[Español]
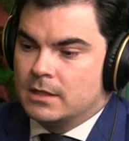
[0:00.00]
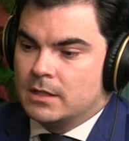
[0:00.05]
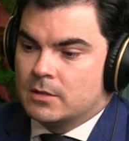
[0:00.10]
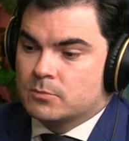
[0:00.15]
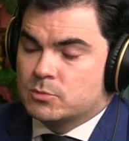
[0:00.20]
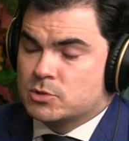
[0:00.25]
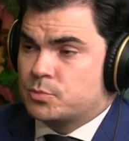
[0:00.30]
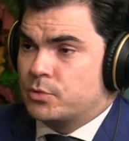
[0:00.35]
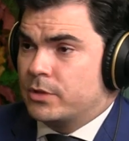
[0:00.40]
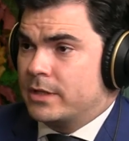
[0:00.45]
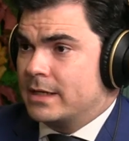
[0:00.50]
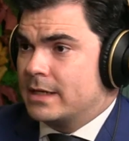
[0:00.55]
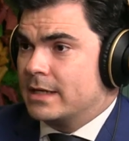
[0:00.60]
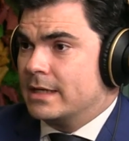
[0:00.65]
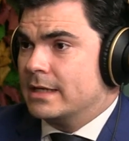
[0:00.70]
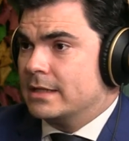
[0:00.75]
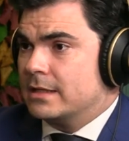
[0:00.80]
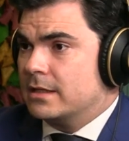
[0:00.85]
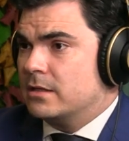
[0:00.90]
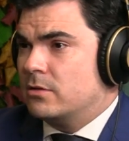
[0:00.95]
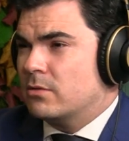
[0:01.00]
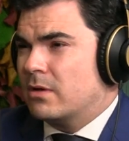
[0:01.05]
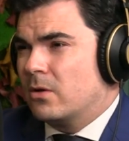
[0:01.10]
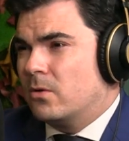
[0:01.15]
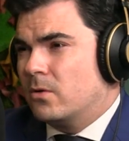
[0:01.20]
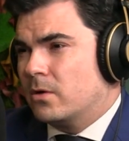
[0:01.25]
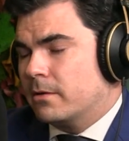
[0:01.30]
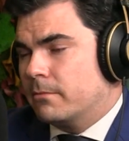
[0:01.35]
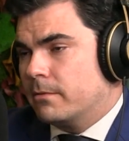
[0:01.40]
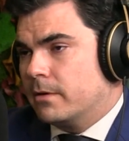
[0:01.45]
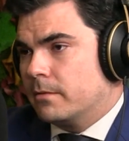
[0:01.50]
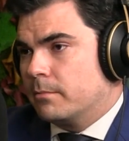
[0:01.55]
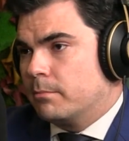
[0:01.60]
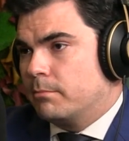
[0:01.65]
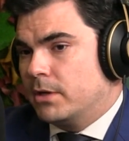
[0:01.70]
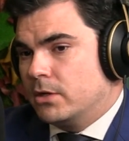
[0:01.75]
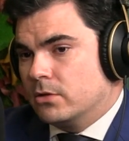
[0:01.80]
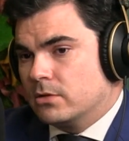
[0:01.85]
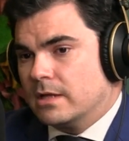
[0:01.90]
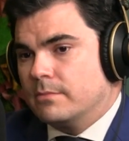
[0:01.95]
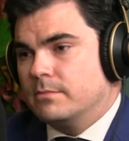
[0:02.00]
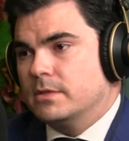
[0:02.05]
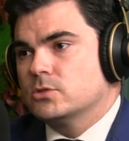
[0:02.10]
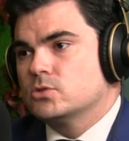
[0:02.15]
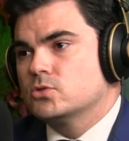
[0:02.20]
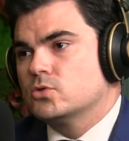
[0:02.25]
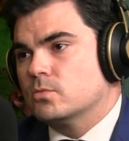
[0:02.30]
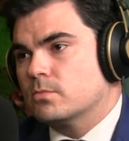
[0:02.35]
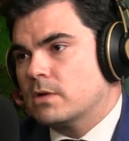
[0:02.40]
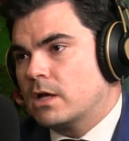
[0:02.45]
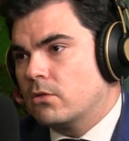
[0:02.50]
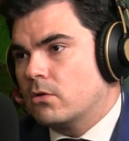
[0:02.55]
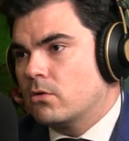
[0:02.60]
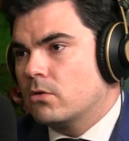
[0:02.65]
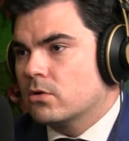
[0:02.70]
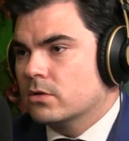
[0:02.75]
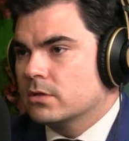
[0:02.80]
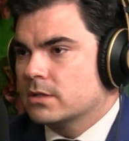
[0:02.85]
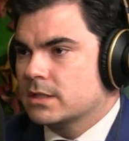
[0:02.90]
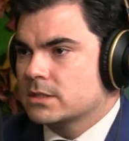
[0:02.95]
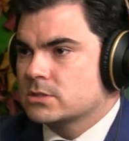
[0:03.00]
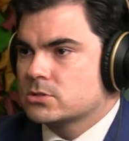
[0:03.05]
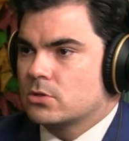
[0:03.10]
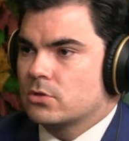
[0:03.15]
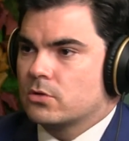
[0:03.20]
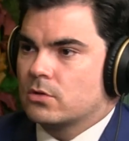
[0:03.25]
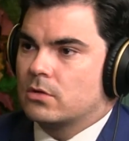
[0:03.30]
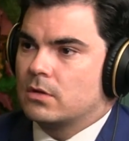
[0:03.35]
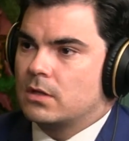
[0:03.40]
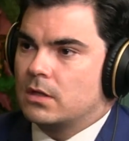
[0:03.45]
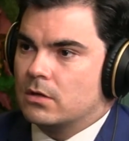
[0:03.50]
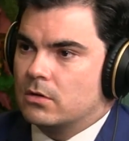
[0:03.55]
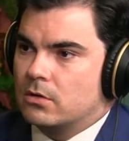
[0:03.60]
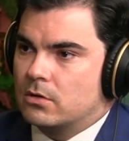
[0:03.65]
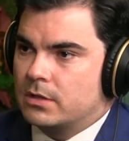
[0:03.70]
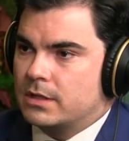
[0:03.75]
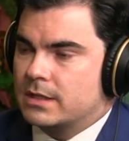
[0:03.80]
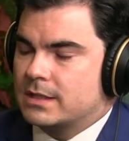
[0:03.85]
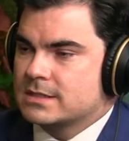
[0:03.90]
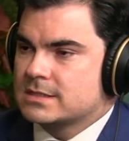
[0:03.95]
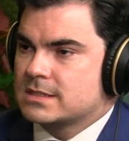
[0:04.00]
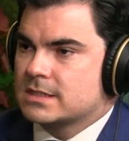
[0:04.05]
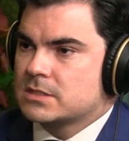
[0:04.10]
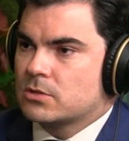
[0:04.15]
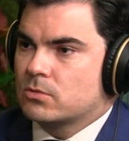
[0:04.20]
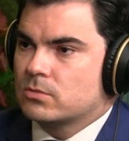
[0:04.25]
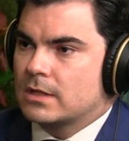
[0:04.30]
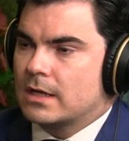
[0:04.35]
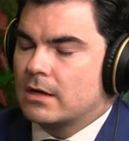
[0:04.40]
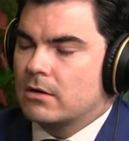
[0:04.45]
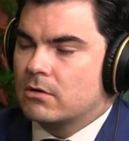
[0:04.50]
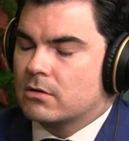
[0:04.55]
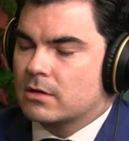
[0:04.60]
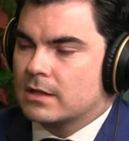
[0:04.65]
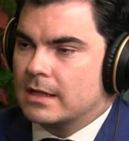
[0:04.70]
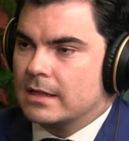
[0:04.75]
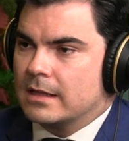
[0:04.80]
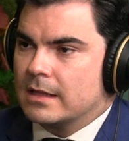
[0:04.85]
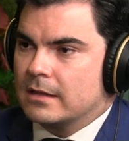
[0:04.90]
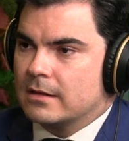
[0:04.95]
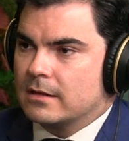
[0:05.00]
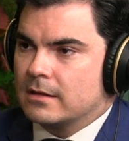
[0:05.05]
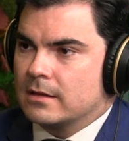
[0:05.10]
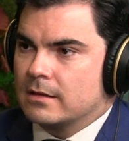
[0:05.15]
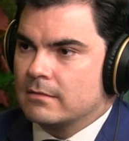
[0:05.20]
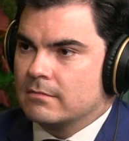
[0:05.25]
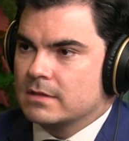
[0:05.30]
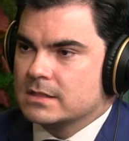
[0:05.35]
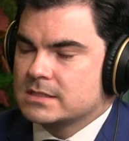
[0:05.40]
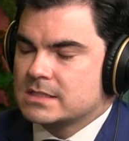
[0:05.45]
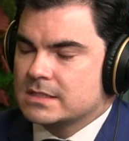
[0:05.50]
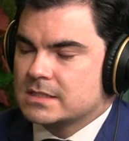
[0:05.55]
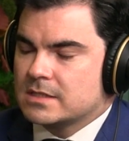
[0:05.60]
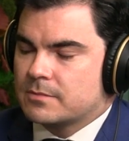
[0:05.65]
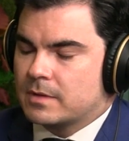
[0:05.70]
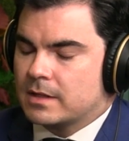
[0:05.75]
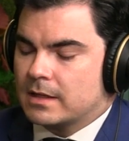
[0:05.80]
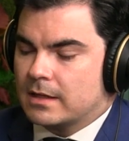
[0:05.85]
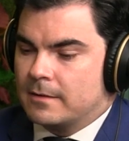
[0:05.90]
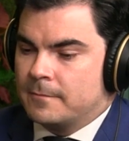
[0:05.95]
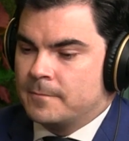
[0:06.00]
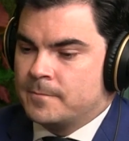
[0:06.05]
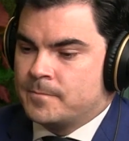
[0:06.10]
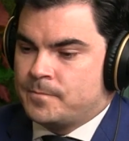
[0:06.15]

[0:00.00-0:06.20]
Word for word: pues puede que haya tenido algo que ver, pero también sumado a un contexto donde hoy, en esta segunda jornada de, de esta semana,